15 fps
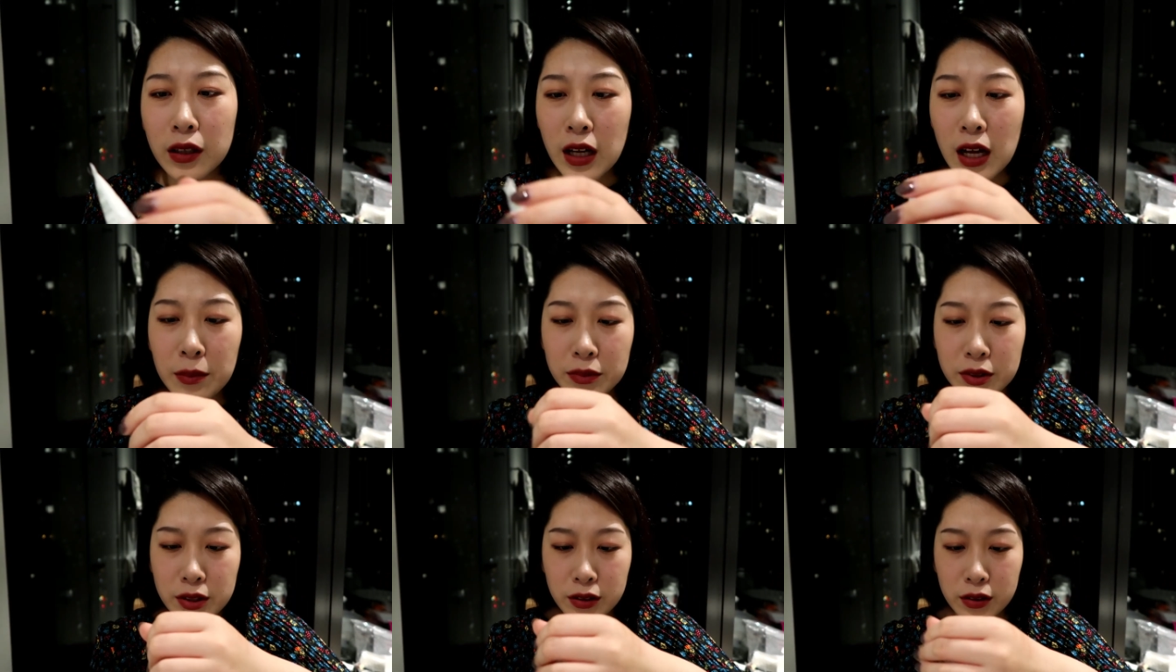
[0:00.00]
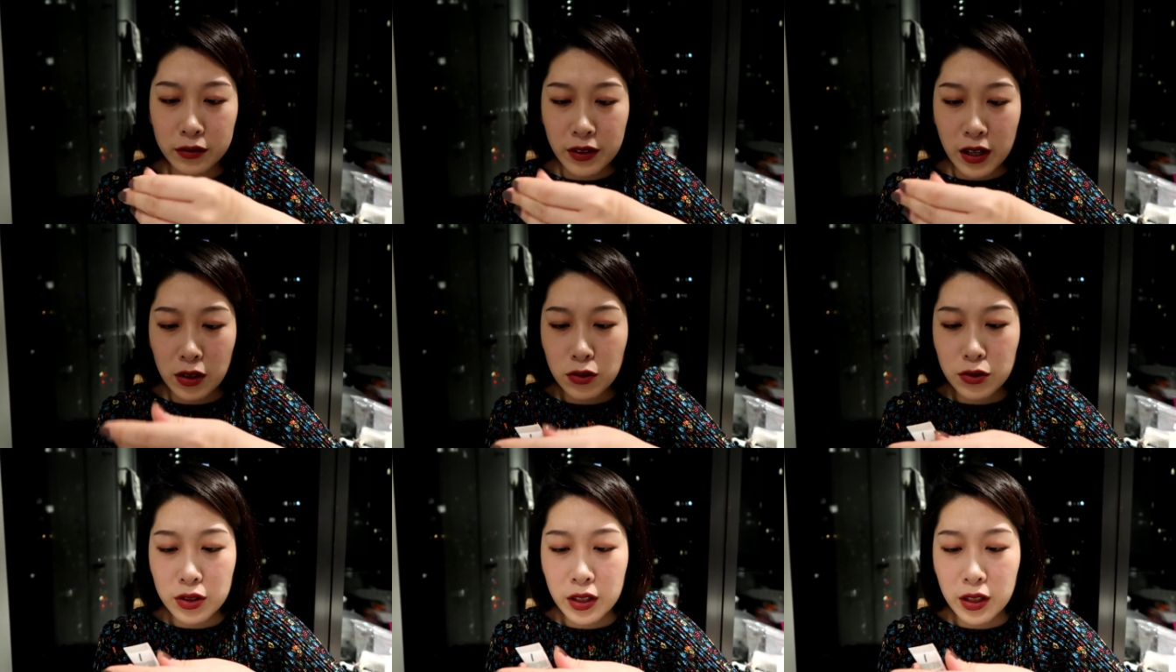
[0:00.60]
它看不清，反
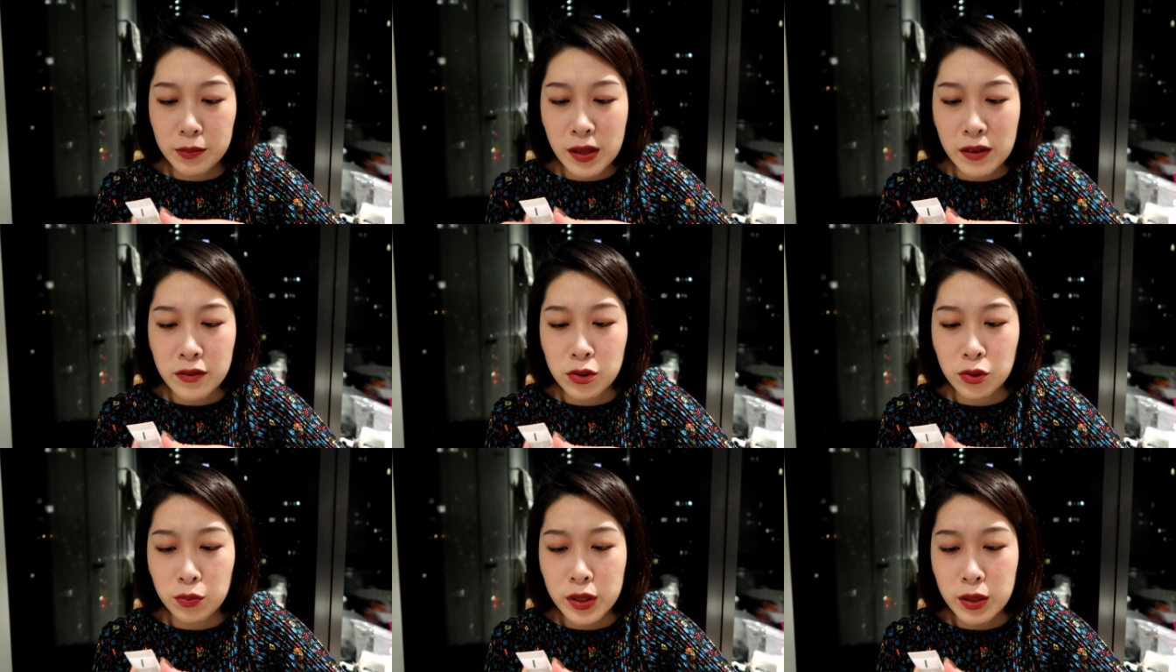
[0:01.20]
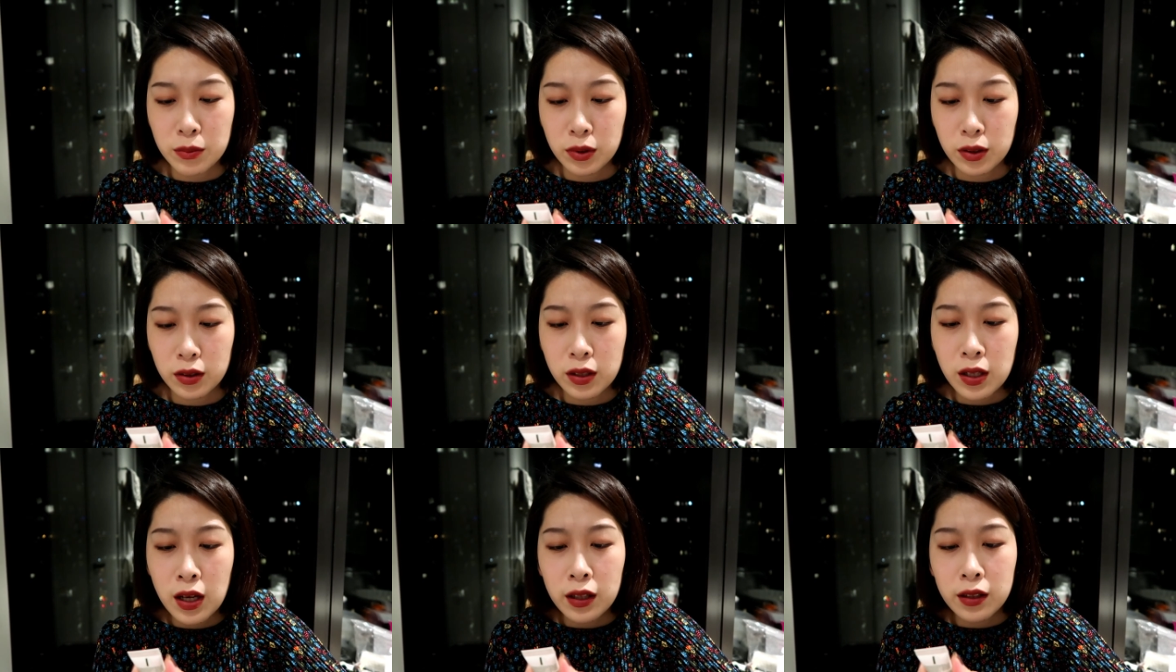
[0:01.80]
正就是那个八分钟面
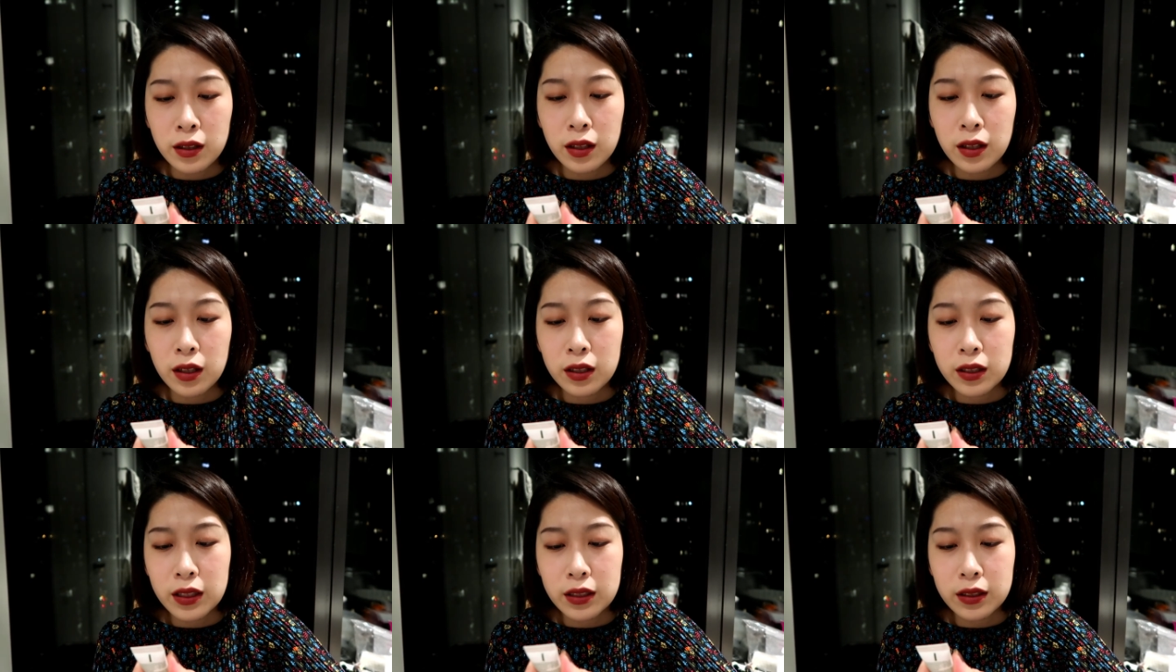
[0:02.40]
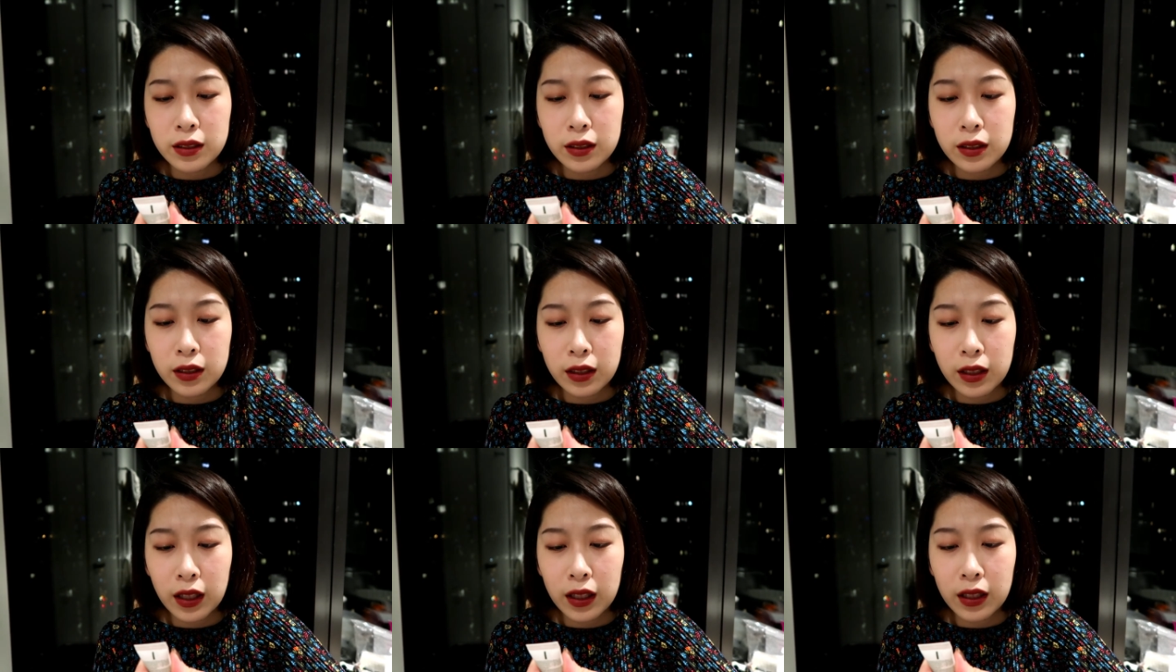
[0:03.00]
膜，the in
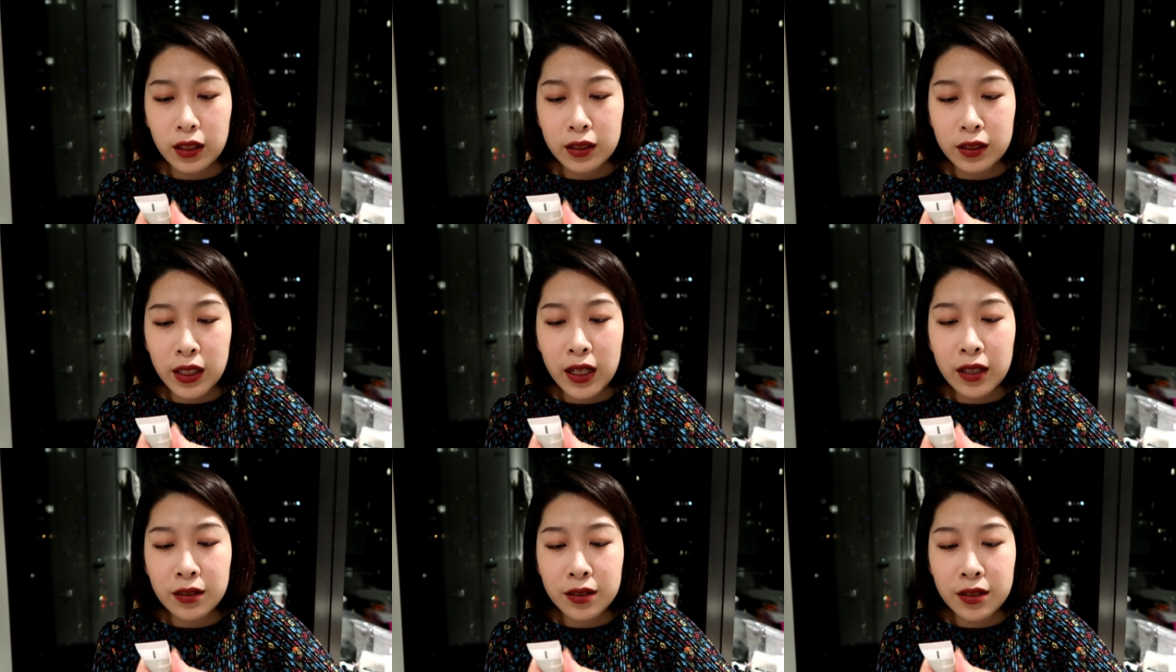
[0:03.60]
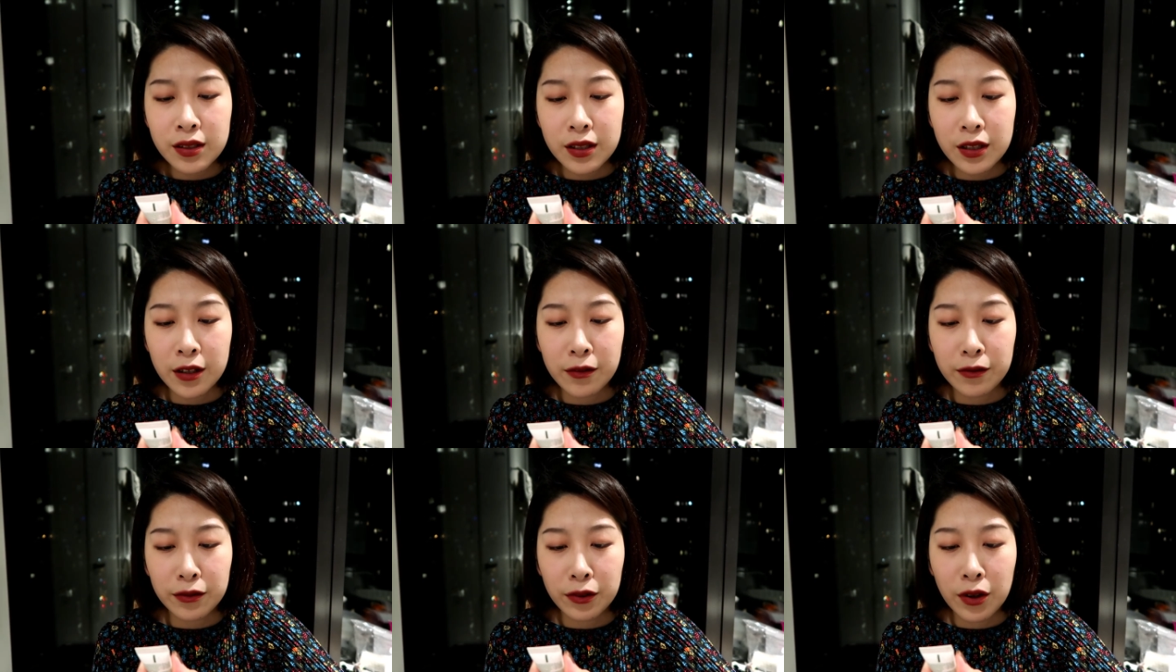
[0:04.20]
the
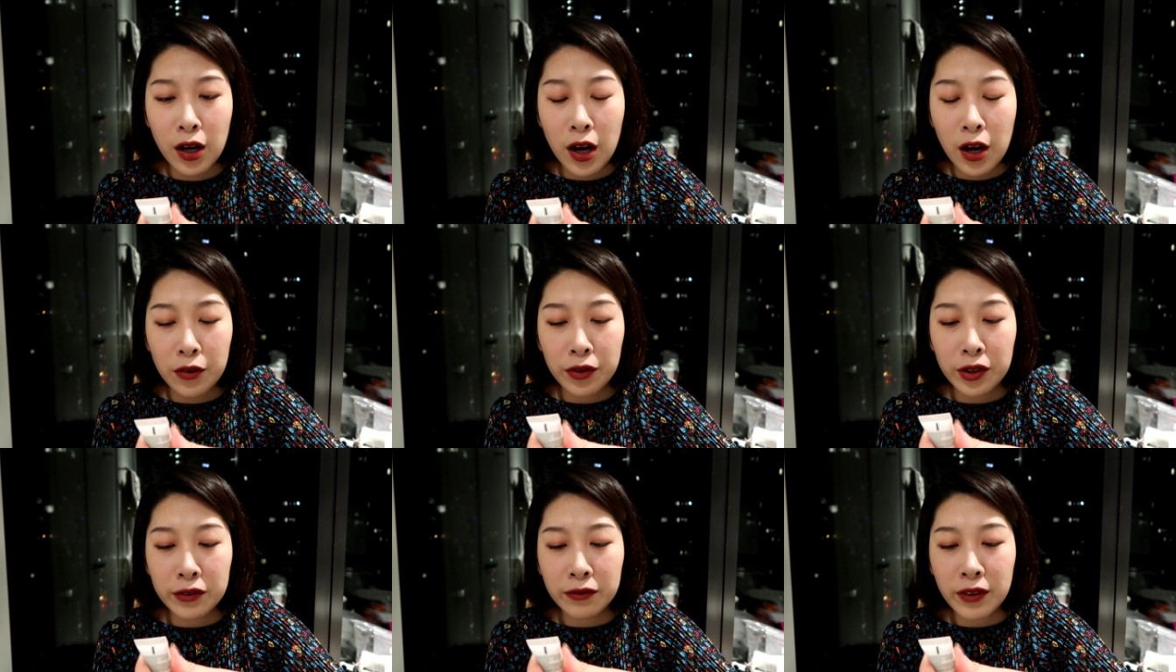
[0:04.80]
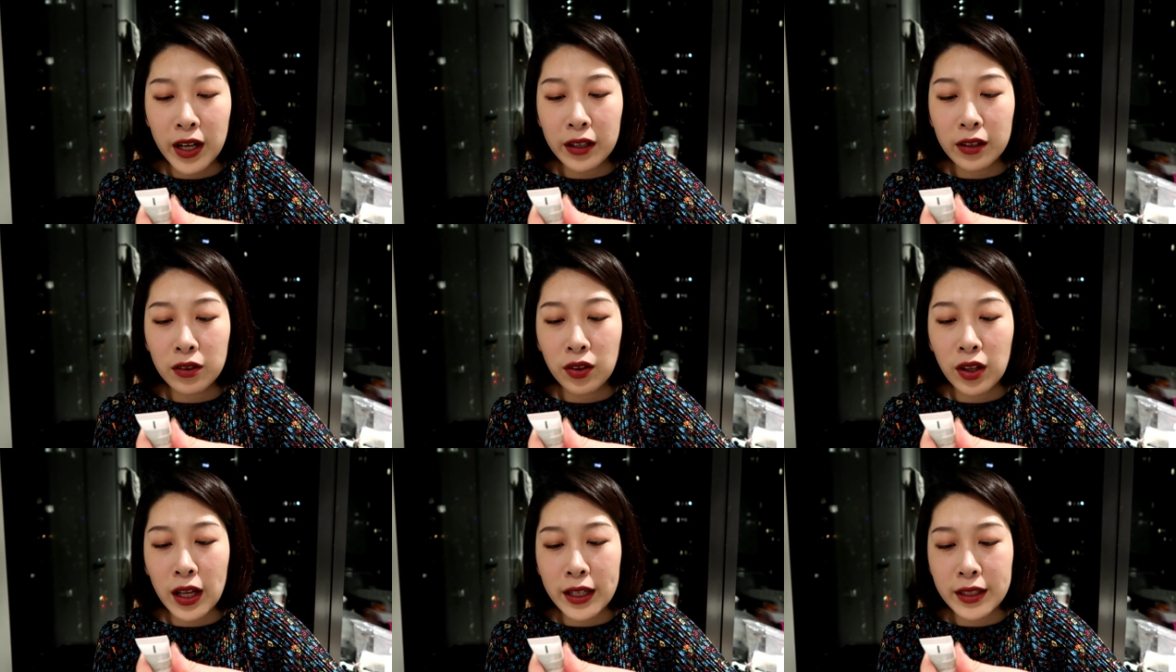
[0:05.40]
intensive
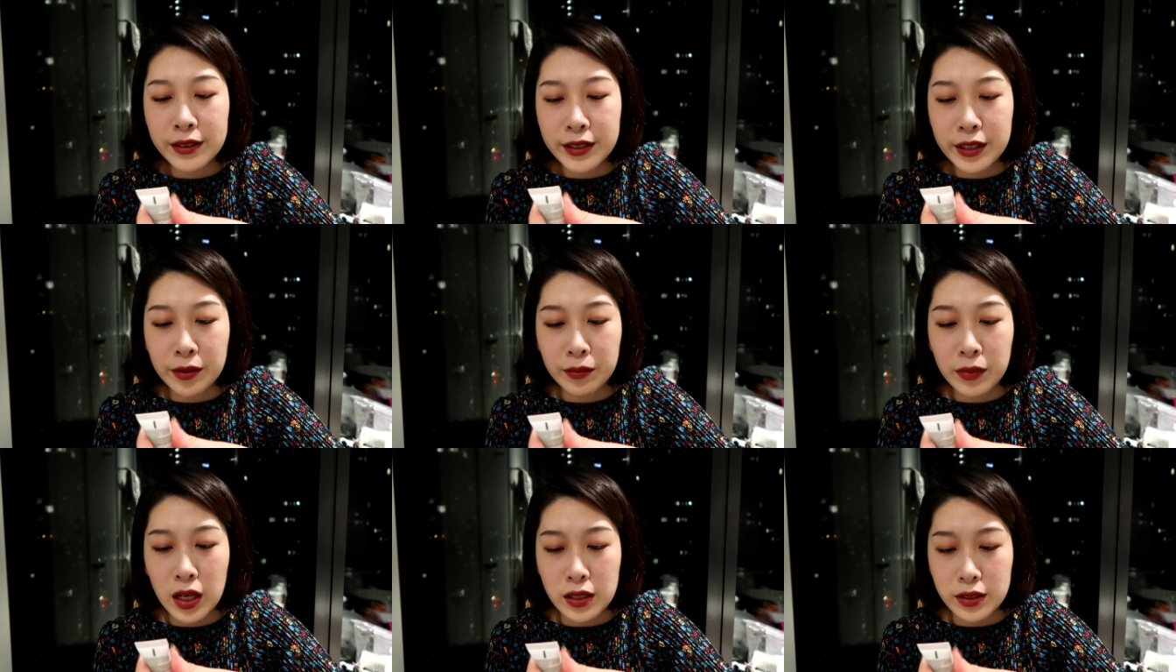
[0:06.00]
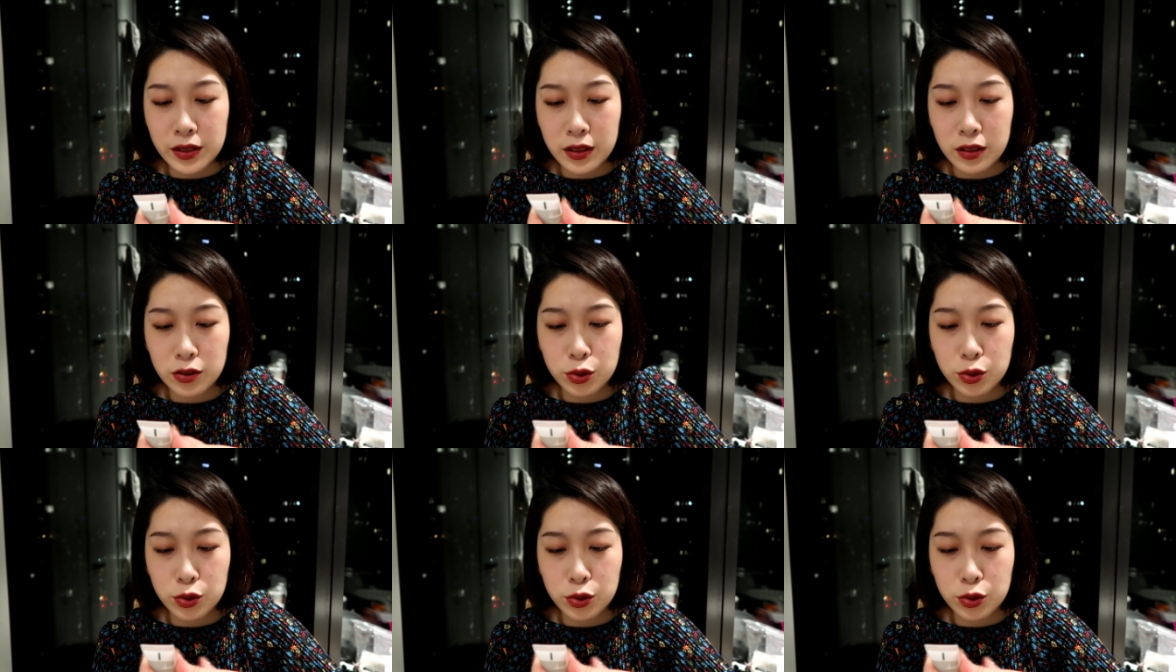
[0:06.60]
revitalizing mask，